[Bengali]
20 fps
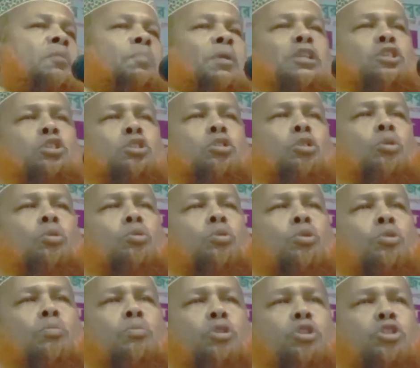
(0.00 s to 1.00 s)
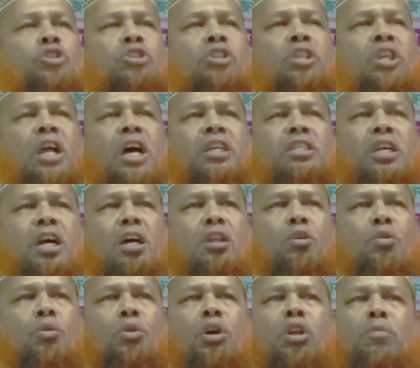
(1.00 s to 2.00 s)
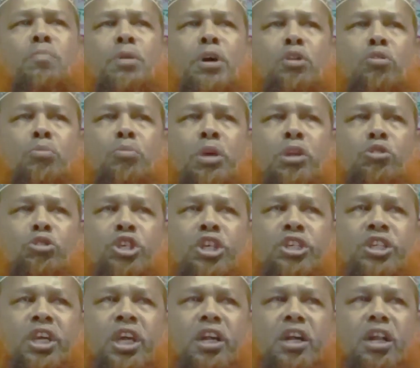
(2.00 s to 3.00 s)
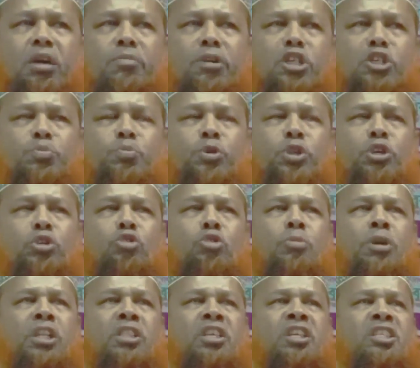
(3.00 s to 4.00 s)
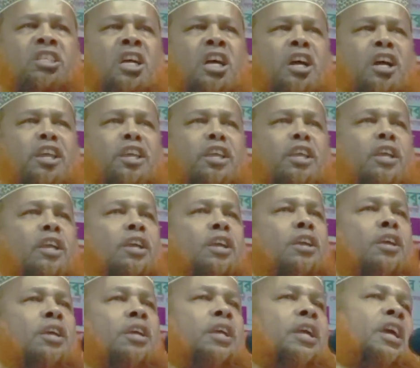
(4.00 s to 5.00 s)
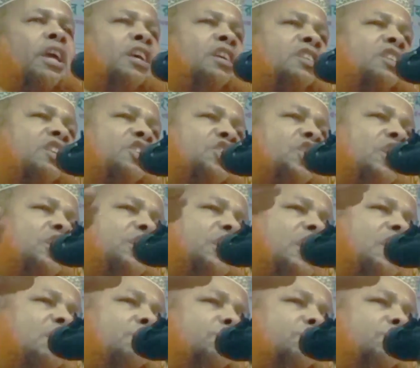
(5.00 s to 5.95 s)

সাড়ে পাঁচ লক্ষ মসজিদের আজান হওয়ার পর মানুষ এসার নামাজ পড়ে ঘুমাতে যায় এই দেশে